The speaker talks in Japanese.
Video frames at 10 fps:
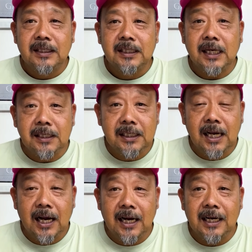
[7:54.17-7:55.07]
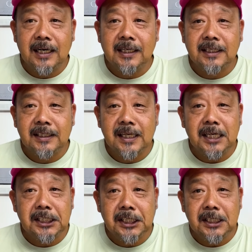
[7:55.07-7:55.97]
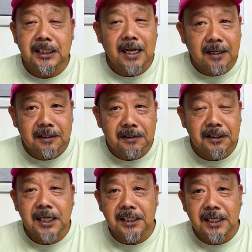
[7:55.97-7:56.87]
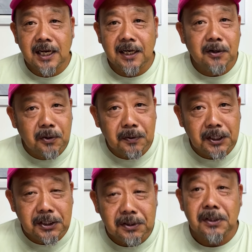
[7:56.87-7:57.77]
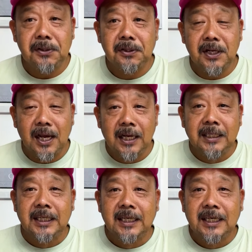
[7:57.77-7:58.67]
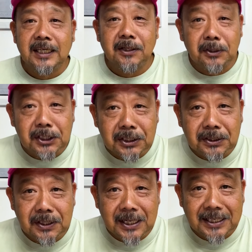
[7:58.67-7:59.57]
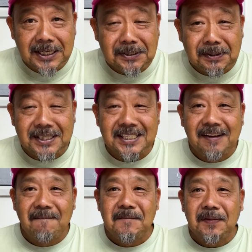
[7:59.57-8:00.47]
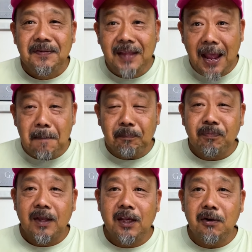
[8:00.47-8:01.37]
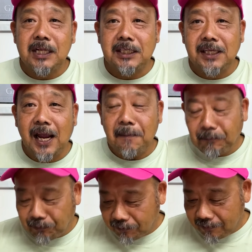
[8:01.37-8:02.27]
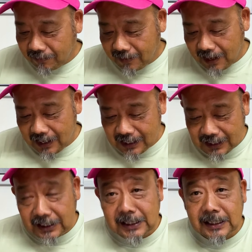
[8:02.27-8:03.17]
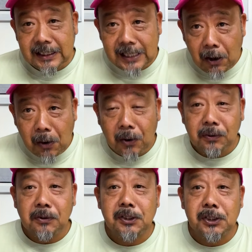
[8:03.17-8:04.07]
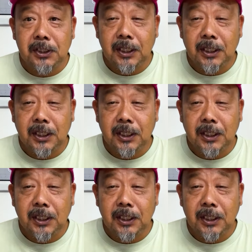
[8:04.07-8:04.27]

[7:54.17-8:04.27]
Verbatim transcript: さすが、最新タックル。さすが、ゴーフィッシュということで、よろしくお願いいたします。で、今日はですね、竿の続